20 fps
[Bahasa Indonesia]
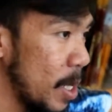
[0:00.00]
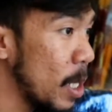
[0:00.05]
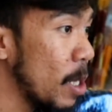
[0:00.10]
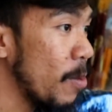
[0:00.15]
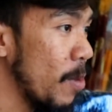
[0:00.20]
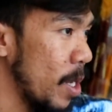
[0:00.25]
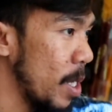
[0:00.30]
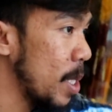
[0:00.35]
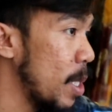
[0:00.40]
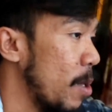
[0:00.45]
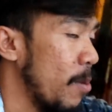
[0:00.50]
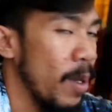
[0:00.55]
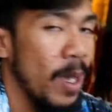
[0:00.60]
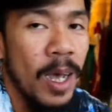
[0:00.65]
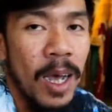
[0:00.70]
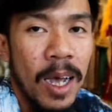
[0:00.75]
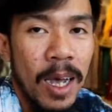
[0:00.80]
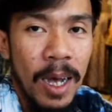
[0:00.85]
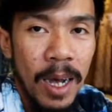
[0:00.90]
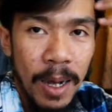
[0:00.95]
sini,
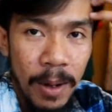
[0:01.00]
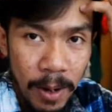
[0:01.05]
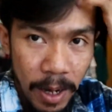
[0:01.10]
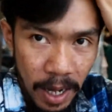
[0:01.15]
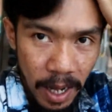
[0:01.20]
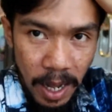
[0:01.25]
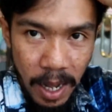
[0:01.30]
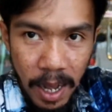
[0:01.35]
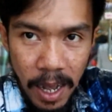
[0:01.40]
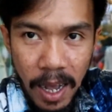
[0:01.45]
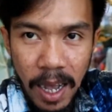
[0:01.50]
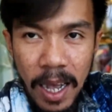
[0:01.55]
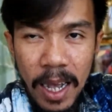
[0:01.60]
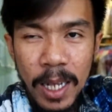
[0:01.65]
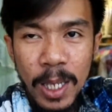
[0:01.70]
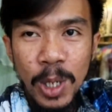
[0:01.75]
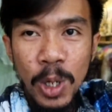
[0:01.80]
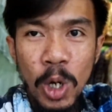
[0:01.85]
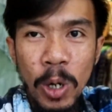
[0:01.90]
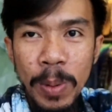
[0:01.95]
Uh,
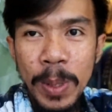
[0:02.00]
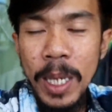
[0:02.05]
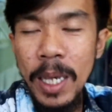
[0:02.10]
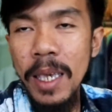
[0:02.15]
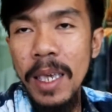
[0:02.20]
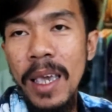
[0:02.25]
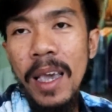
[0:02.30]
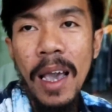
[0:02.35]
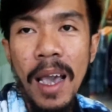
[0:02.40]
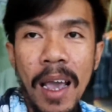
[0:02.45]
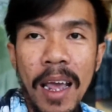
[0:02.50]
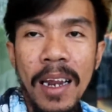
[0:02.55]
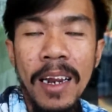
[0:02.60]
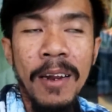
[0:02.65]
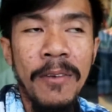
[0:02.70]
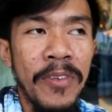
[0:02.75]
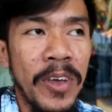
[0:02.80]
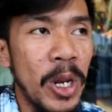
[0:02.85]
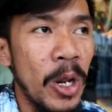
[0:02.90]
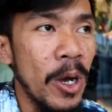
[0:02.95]
cukup
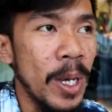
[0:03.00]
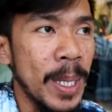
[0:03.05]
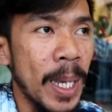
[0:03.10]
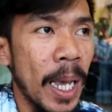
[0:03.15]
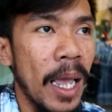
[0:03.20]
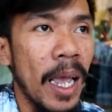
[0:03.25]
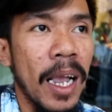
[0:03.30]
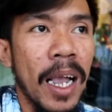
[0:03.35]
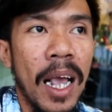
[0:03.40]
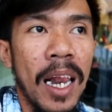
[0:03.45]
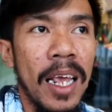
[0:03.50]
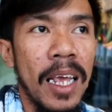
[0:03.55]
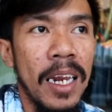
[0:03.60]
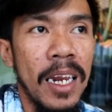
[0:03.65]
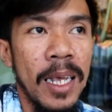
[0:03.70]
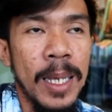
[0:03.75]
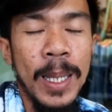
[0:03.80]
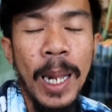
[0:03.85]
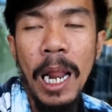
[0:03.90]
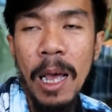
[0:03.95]
sekian video saya kali
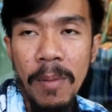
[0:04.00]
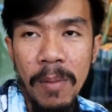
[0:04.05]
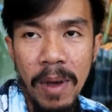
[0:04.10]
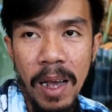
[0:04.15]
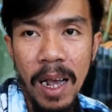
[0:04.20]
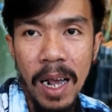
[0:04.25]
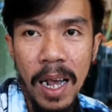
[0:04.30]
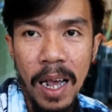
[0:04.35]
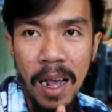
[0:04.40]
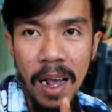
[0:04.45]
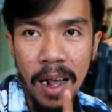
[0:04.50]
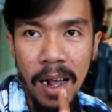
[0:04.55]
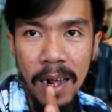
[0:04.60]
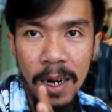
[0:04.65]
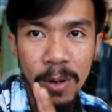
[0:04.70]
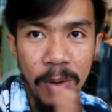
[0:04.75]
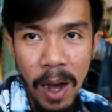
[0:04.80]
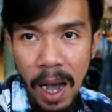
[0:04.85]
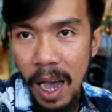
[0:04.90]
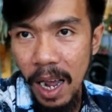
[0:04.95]
ini selama
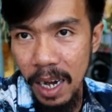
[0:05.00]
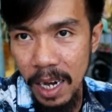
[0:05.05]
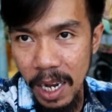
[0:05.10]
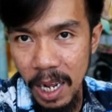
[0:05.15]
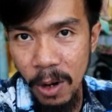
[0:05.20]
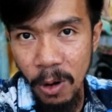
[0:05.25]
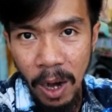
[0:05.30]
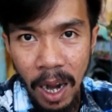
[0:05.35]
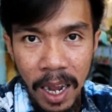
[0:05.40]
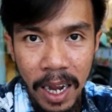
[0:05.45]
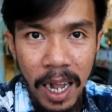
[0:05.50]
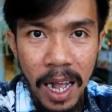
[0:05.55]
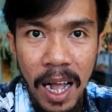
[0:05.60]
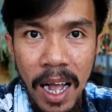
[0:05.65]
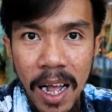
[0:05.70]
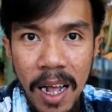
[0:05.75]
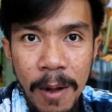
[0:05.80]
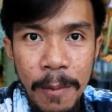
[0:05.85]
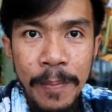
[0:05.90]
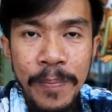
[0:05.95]
dua hari di Kolaka.
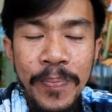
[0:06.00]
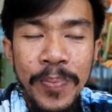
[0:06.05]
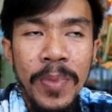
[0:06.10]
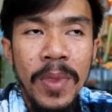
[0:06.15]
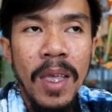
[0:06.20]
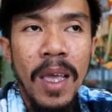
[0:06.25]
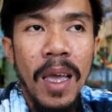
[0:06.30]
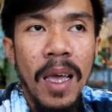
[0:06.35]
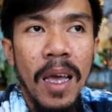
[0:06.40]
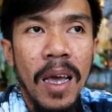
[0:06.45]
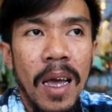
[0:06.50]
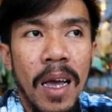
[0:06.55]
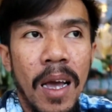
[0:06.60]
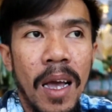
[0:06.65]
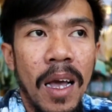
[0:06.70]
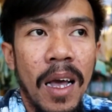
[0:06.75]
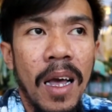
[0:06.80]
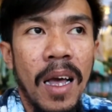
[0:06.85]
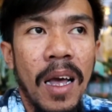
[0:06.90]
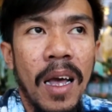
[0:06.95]
Uh,
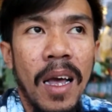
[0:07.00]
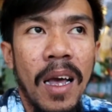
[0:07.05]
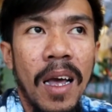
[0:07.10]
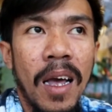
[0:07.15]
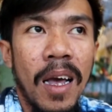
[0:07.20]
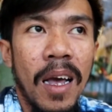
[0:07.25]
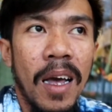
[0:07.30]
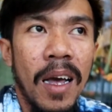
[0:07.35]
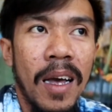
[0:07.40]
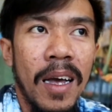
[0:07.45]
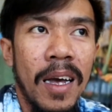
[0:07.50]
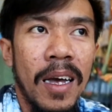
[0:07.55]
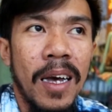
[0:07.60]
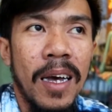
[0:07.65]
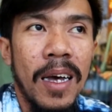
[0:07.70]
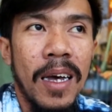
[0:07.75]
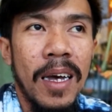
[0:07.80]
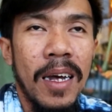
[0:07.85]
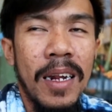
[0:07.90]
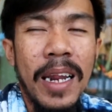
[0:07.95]

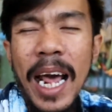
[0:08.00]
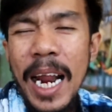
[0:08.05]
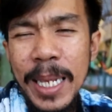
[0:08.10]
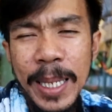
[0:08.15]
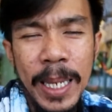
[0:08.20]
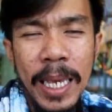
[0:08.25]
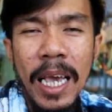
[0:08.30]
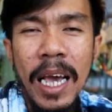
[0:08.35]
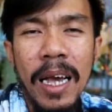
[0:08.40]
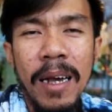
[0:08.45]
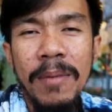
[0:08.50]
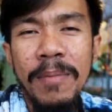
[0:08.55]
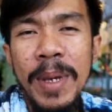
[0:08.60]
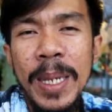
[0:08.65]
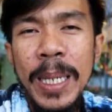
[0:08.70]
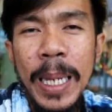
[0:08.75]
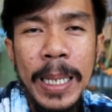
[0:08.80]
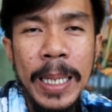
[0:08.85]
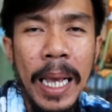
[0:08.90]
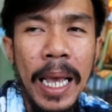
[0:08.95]
eh, narsi yang
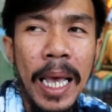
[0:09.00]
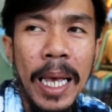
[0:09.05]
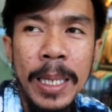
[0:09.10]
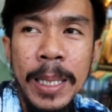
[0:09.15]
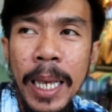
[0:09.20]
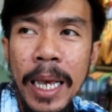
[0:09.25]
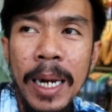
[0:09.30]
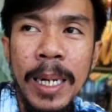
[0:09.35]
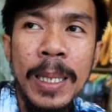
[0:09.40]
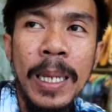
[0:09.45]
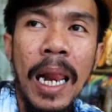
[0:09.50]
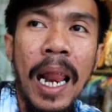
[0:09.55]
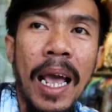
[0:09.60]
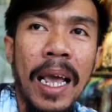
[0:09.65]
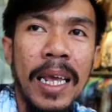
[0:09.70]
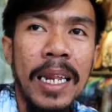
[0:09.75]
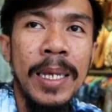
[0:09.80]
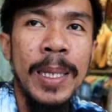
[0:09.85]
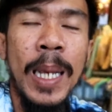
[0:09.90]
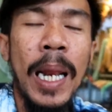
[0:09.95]
bisa saya share
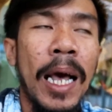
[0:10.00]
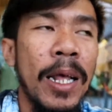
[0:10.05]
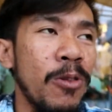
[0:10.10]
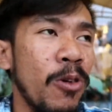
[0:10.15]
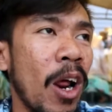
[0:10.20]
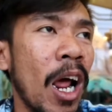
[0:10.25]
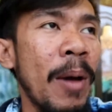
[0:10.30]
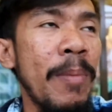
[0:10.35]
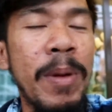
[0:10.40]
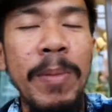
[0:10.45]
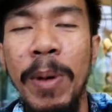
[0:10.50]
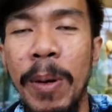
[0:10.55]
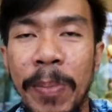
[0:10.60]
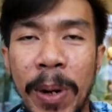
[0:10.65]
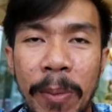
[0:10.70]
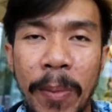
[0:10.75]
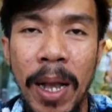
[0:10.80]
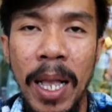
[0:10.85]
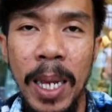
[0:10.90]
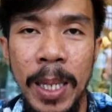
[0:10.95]
selain silaturahmi
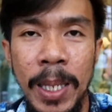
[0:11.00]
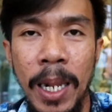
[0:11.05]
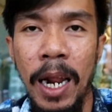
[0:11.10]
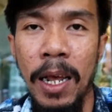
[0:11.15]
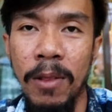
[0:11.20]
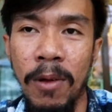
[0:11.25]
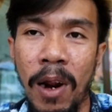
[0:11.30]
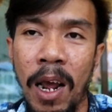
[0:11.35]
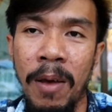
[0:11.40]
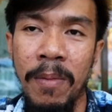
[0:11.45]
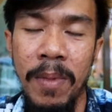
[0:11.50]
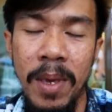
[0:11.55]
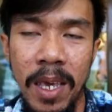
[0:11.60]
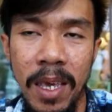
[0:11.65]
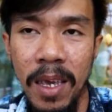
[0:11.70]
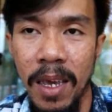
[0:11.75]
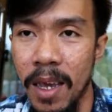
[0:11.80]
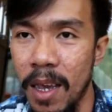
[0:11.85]
memperbanyak silaturahmi